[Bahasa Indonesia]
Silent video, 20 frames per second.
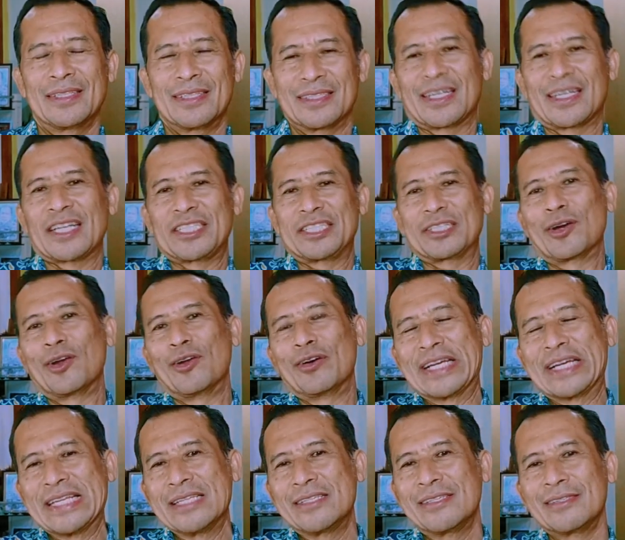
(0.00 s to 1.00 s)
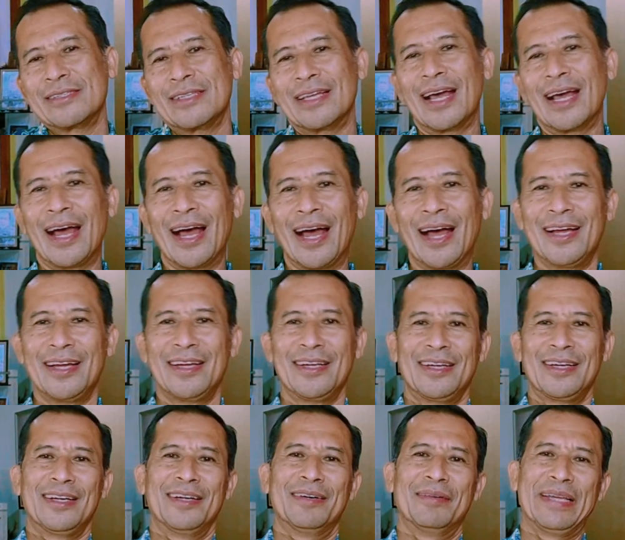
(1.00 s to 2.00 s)
secara psikologis ya
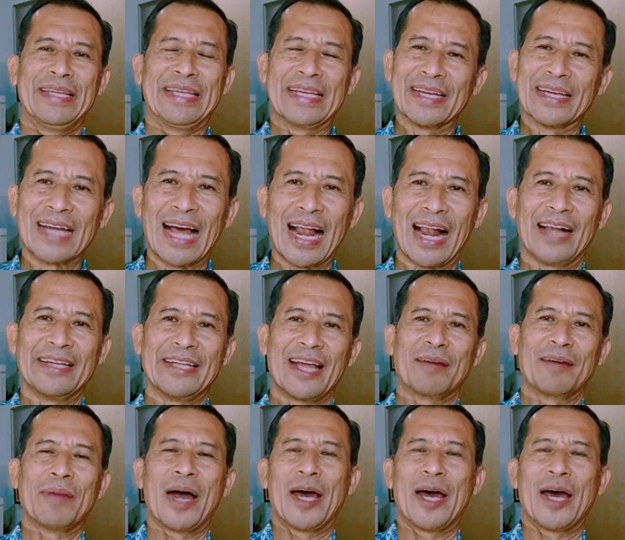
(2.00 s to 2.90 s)
ingin hal-hal yang